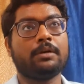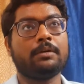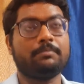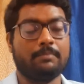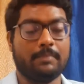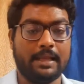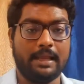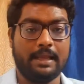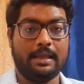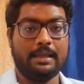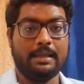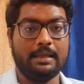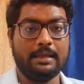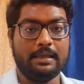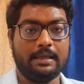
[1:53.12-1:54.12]
মানে
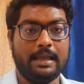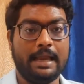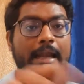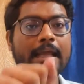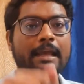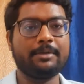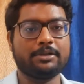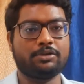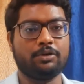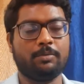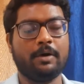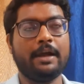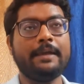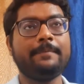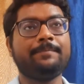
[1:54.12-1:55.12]
এন্ড গেমের
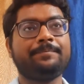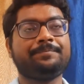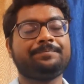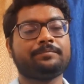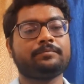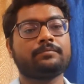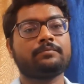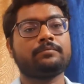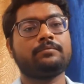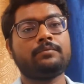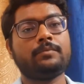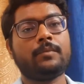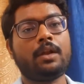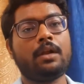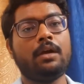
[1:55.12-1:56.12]
সময়
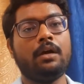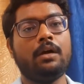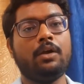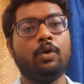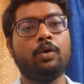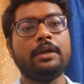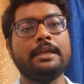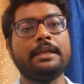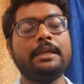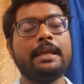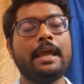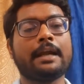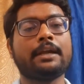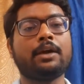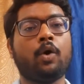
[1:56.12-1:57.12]
লোকই
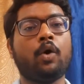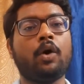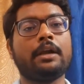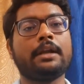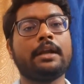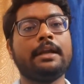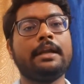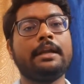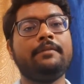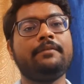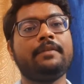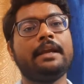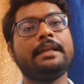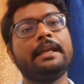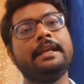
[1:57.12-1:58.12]
একটা অল্টারনেটিভ
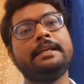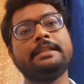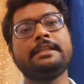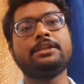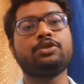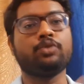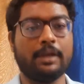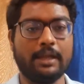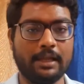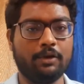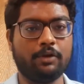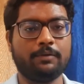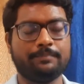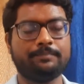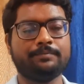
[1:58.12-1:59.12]
রিয়েলিটিতে চলে এলো